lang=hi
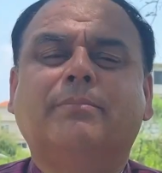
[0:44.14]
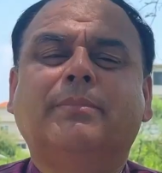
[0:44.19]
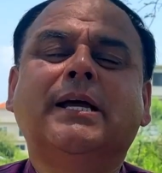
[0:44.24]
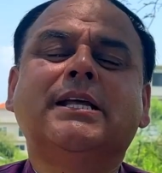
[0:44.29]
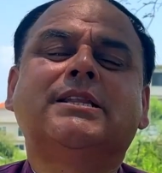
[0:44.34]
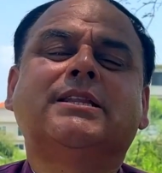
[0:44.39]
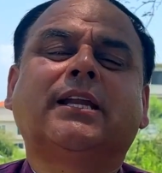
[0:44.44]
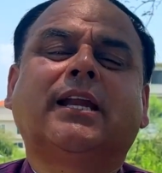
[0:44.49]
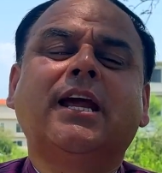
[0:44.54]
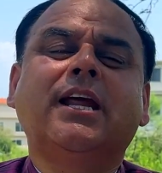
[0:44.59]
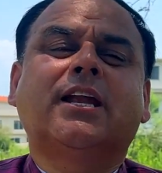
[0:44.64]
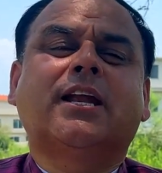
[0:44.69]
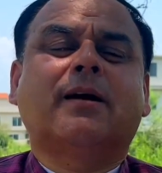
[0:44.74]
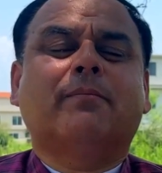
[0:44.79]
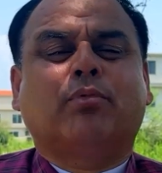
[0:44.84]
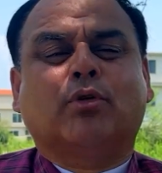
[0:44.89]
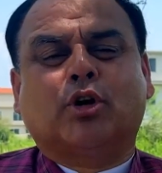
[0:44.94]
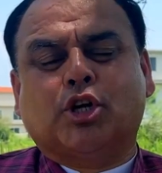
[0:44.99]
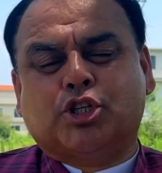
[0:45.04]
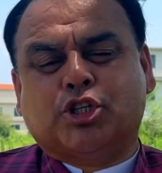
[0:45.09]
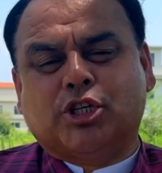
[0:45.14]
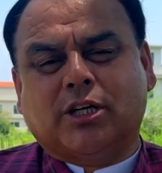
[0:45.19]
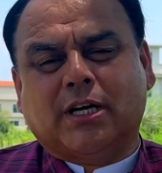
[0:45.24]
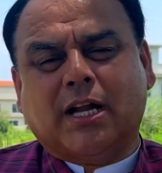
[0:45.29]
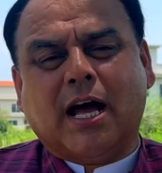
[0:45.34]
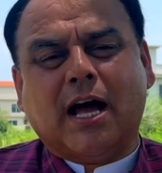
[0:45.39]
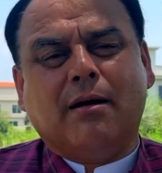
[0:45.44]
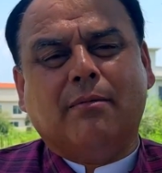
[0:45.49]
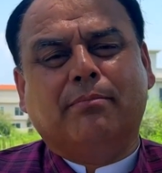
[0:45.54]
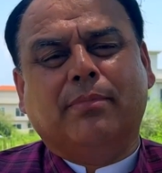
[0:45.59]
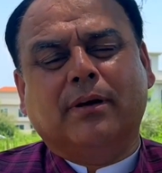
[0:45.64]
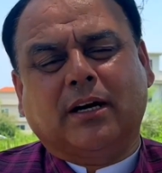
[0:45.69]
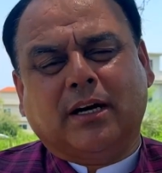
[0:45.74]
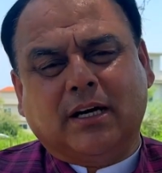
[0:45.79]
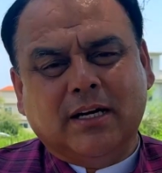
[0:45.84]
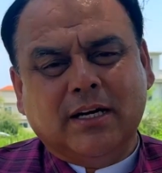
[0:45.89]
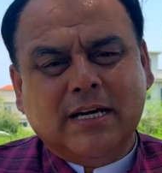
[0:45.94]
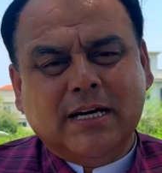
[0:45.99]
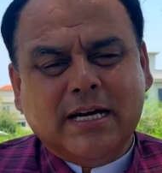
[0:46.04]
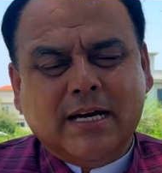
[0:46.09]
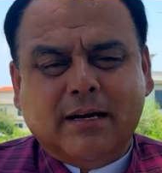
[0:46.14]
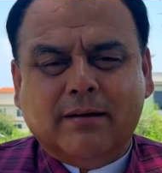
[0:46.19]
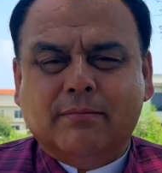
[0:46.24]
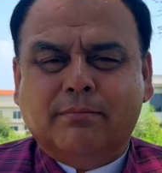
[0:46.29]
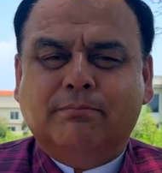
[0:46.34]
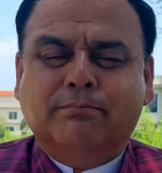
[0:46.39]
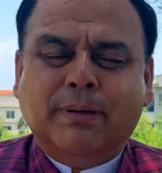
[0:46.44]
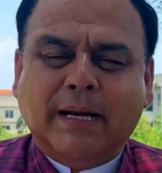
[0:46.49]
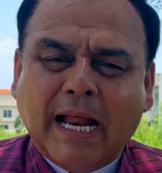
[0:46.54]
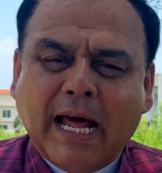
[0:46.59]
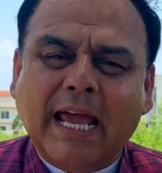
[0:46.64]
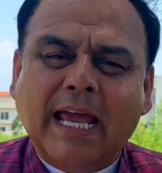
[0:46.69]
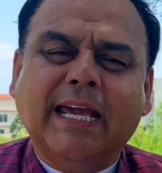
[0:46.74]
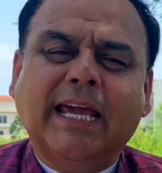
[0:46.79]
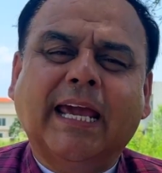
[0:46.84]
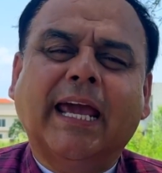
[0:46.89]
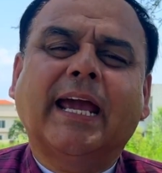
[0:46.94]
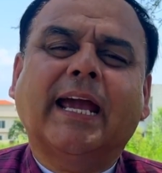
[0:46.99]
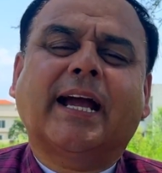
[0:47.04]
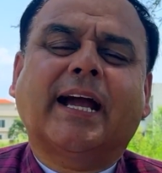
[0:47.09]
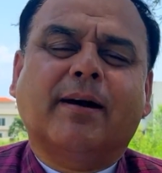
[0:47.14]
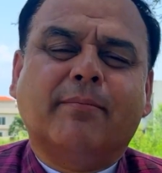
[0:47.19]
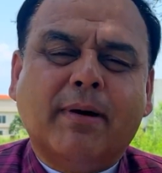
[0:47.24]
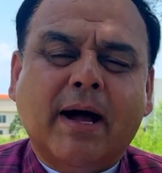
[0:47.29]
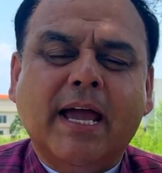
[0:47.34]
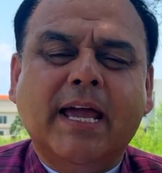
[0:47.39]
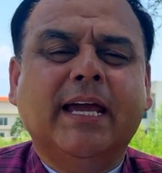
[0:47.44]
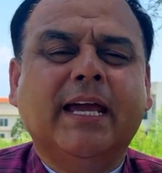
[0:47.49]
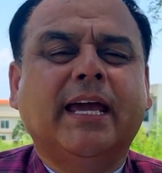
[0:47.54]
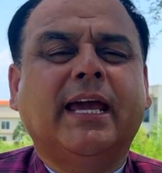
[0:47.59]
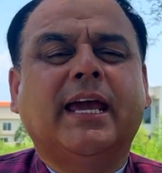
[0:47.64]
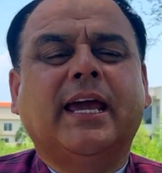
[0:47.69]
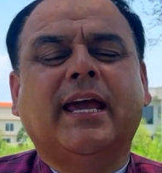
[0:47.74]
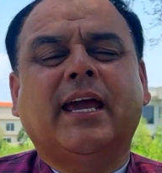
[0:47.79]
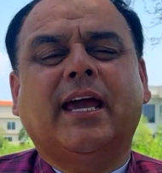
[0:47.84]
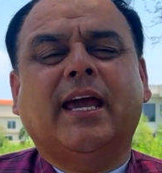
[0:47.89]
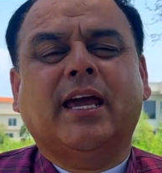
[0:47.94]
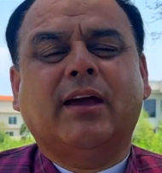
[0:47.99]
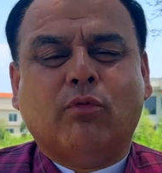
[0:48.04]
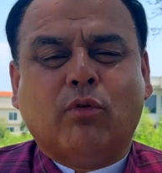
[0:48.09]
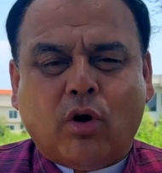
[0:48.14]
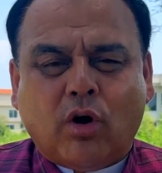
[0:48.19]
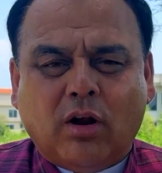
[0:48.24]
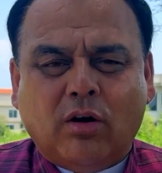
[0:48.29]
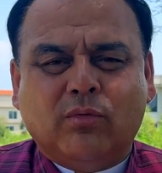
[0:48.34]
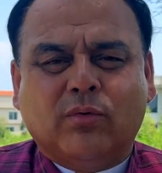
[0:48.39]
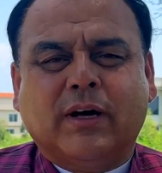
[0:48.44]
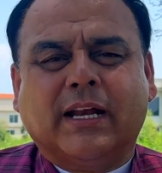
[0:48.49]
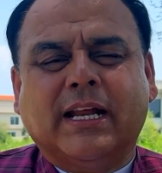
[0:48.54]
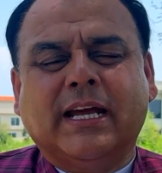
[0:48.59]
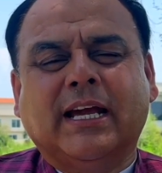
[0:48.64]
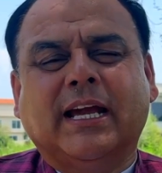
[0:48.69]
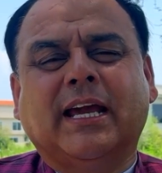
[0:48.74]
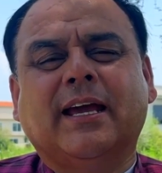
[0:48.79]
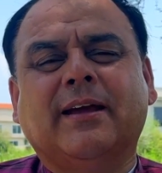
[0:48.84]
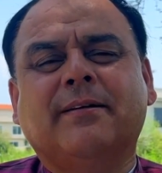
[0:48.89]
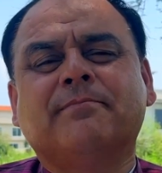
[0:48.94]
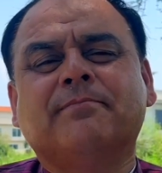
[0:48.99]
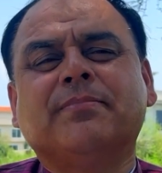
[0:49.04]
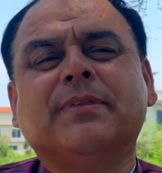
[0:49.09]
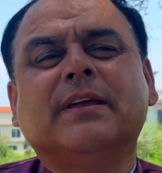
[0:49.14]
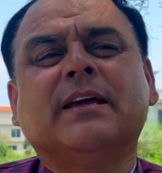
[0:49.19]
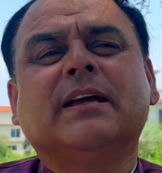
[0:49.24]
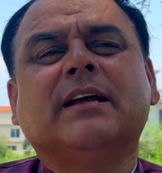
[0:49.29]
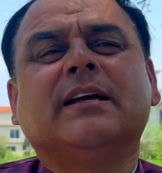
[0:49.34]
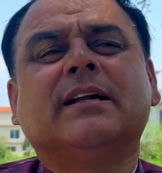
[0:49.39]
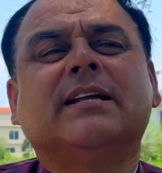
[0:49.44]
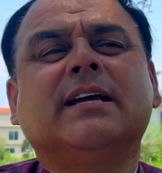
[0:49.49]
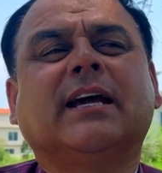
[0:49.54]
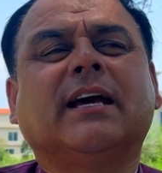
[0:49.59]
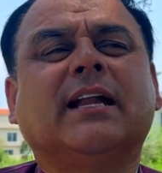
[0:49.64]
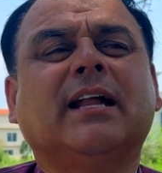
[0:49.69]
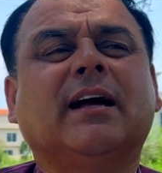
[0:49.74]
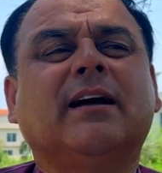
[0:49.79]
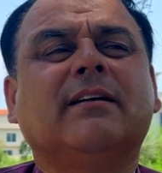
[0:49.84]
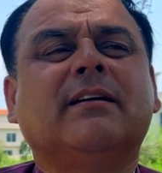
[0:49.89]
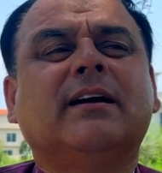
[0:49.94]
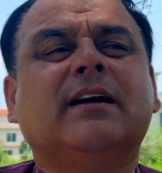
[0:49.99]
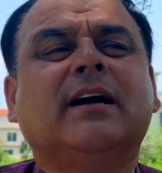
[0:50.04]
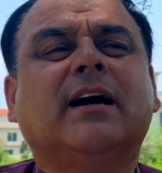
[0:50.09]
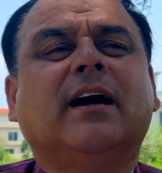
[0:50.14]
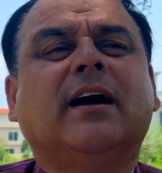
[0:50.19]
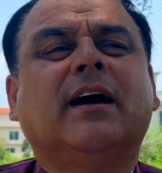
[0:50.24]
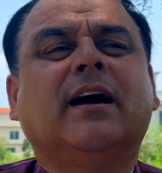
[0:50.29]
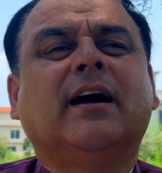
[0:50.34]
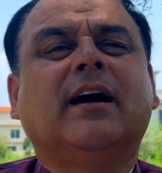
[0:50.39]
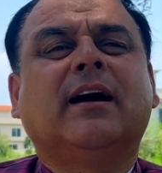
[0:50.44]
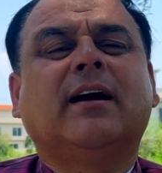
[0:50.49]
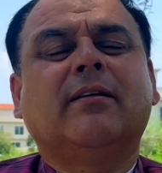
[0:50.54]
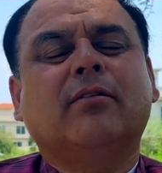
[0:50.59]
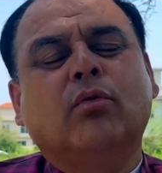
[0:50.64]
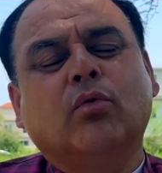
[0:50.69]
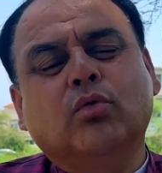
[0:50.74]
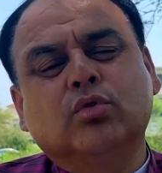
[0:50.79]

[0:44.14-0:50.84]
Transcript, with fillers: बेहतरीन रेपुटेशन आप बनाएंगे कमाएंगे इवॉल्व करेंगे ठीक है ना आ,